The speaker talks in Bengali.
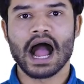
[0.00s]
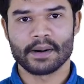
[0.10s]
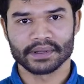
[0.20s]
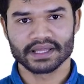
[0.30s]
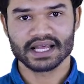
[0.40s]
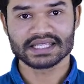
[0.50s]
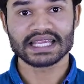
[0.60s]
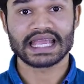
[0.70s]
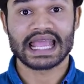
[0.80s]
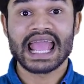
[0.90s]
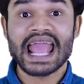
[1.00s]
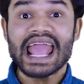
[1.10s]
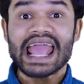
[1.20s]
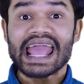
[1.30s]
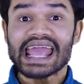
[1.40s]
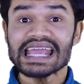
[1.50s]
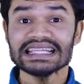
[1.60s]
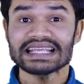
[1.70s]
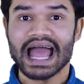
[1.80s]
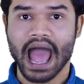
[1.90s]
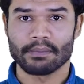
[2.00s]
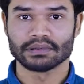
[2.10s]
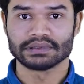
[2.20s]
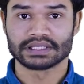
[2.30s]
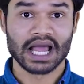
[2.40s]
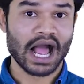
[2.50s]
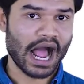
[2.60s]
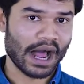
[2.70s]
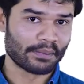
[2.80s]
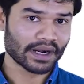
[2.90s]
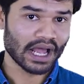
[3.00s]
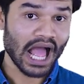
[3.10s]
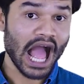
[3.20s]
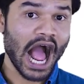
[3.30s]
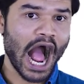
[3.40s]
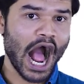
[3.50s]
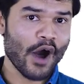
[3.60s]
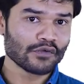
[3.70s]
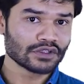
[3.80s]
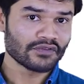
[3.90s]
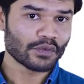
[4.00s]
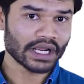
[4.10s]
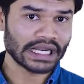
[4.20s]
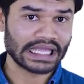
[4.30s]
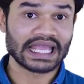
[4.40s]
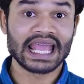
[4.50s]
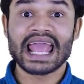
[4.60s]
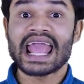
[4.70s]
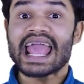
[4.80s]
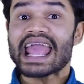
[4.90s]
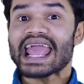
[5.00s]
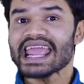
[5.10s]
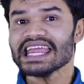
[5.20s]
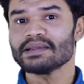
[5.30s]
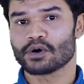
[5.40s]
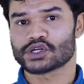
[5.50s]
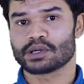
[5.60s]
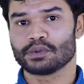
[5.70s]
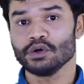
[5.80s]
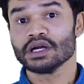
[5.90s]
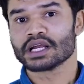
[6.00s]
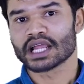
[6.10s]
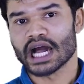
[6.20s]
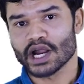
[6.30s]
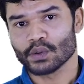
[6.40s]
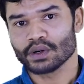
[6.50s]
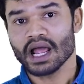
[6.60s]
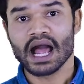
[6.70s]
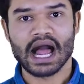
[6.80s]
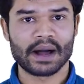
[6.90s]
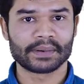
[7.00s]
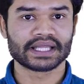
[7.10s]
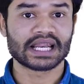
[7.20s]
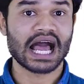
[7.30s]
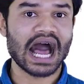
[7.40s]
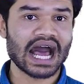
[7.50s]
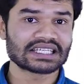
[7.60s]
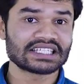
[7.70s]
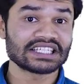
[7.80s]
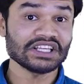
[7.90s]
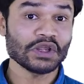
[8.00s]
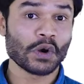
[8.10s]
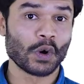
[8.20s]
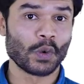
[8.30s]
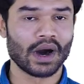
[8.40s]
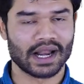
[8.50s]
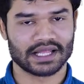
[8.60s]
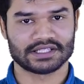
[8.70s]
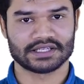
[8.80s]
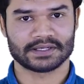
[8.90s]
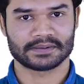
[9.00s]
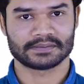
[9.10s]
আমাদের আছে এইট অ্যাপলস আমরা হাউস অফ ওয়ানে এইট বসাবো কারণ আমাদের আটটি ওয়ান আছে